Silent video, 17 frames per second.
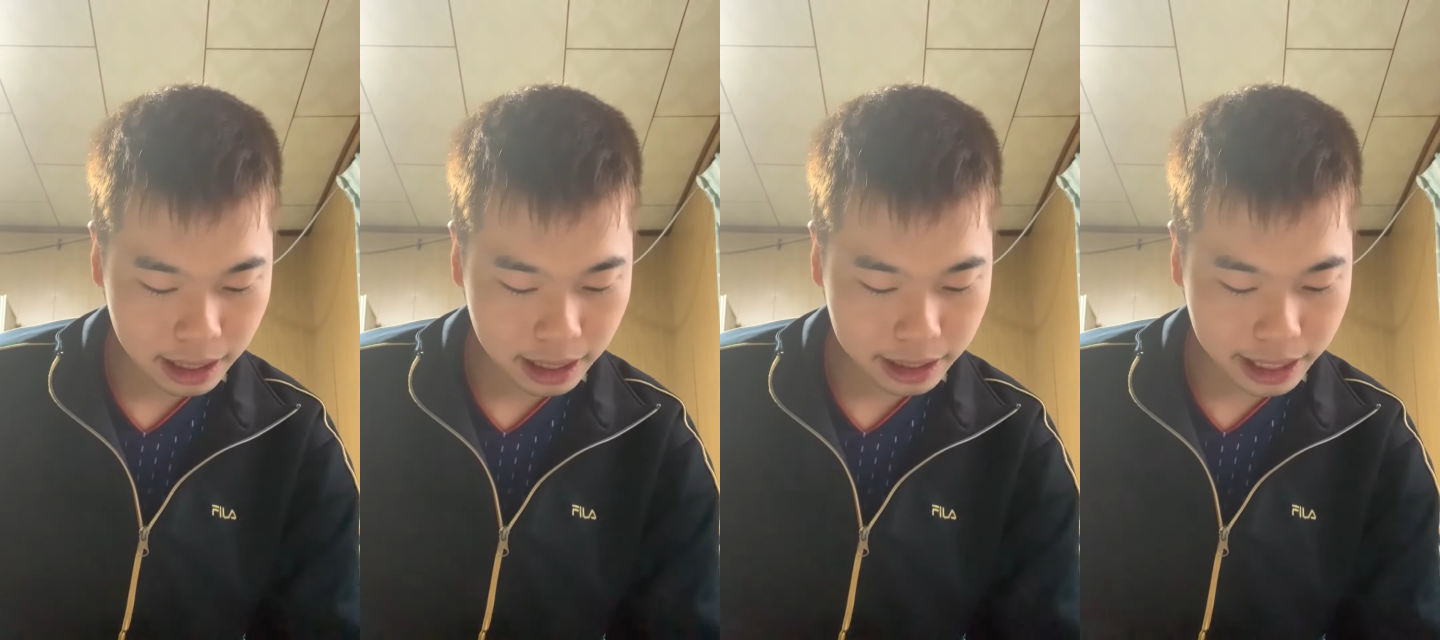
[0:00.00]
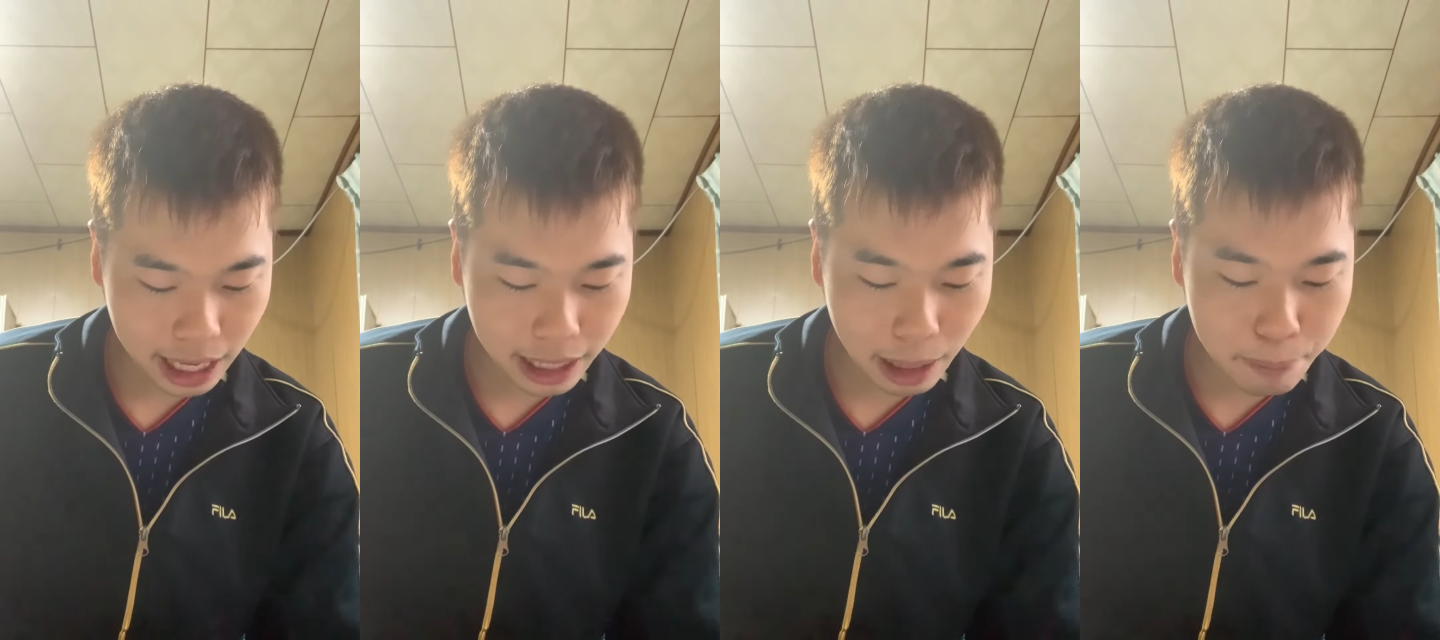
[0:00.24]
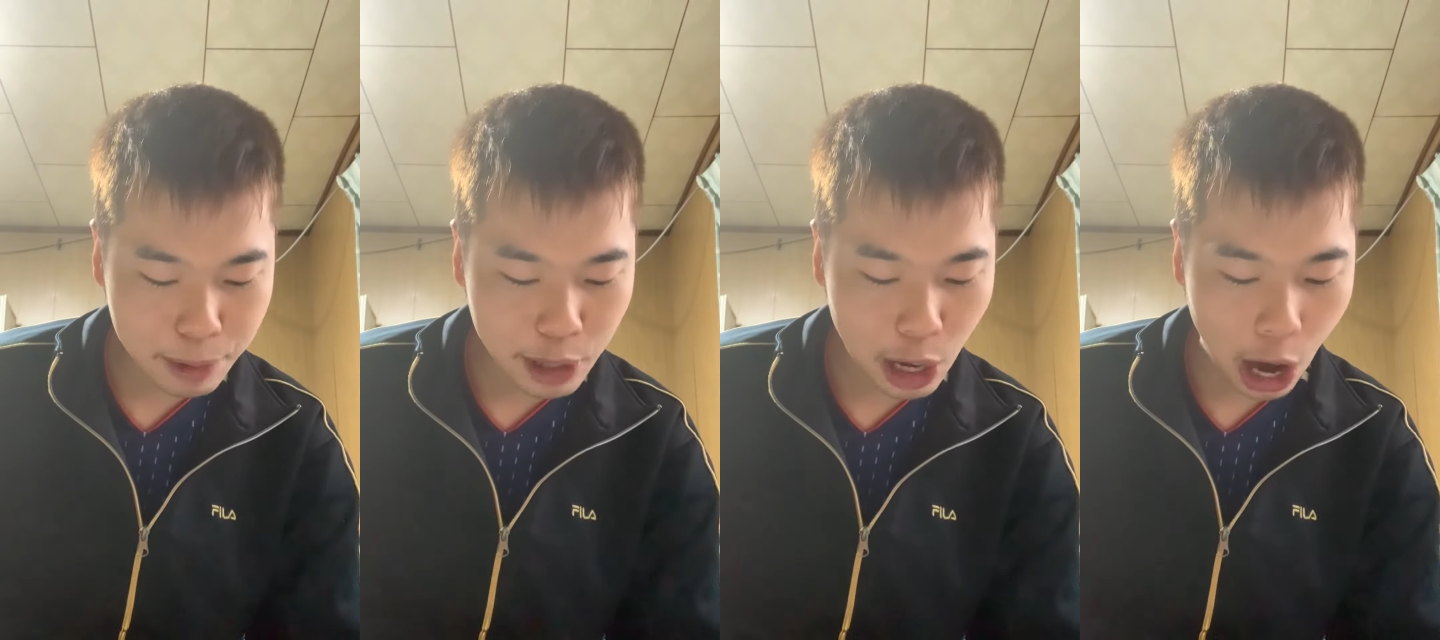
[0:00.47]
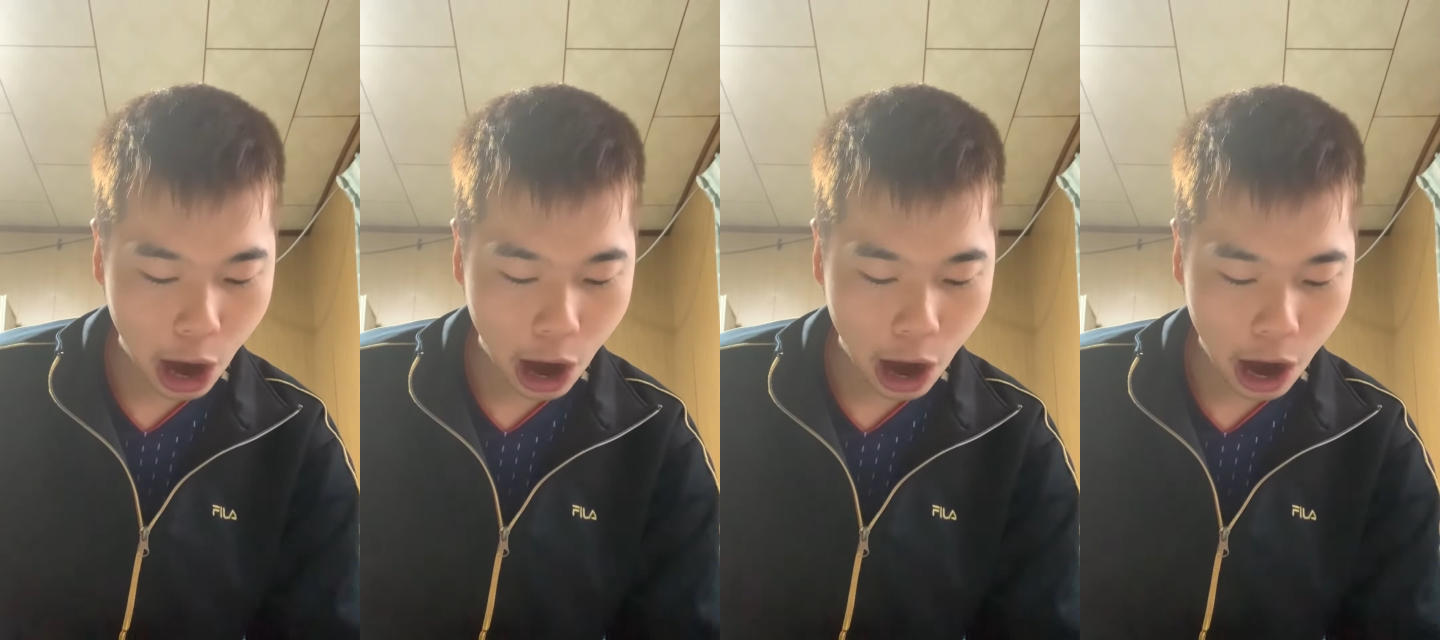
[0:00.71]

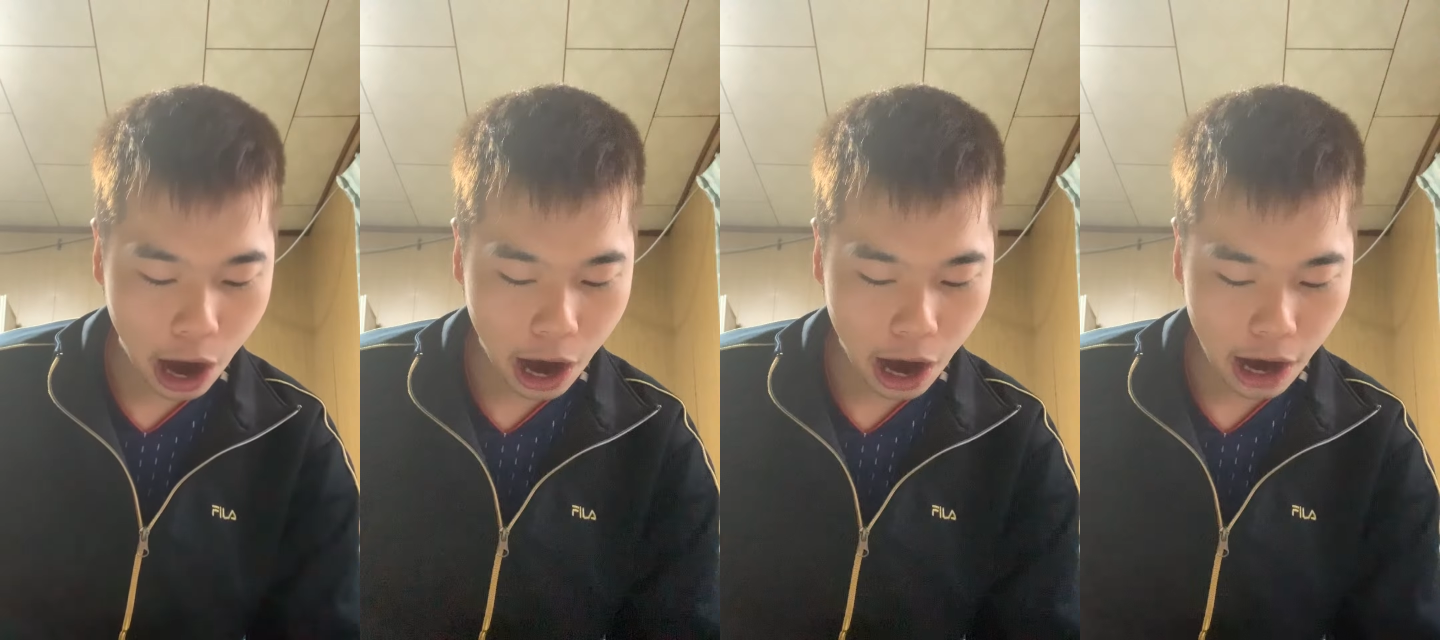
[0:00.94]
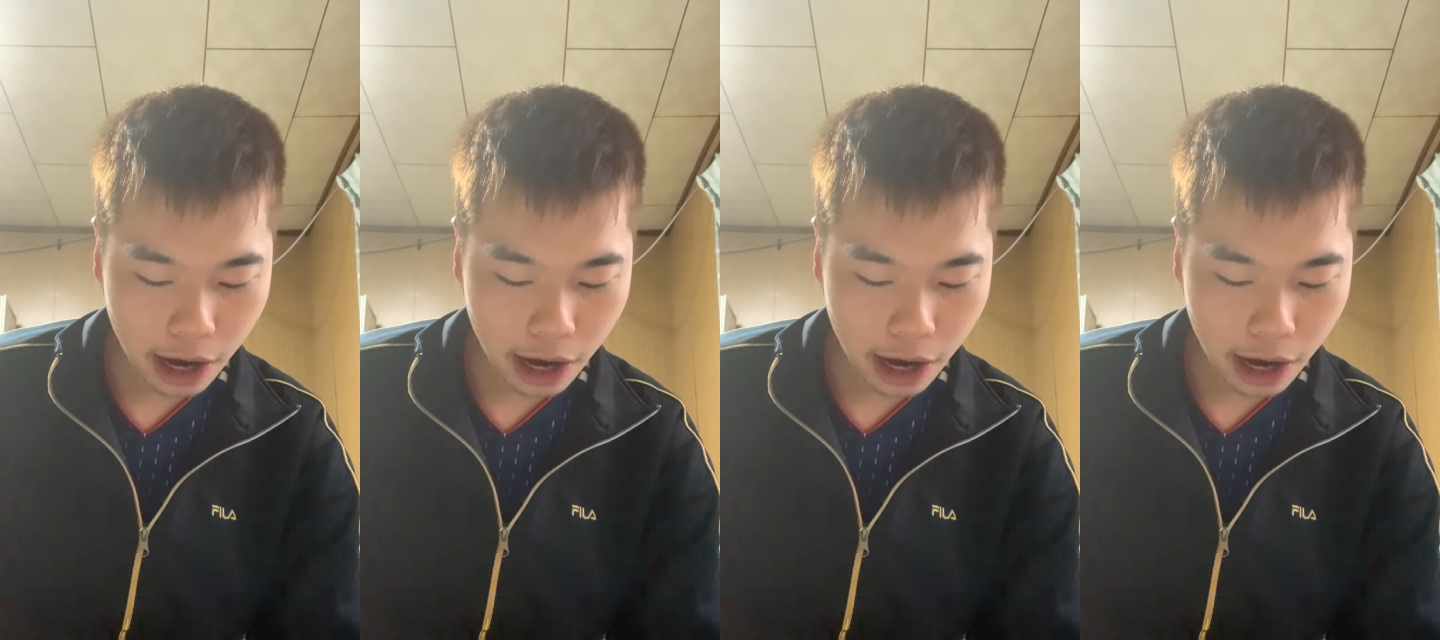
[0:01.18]
キャタピラー。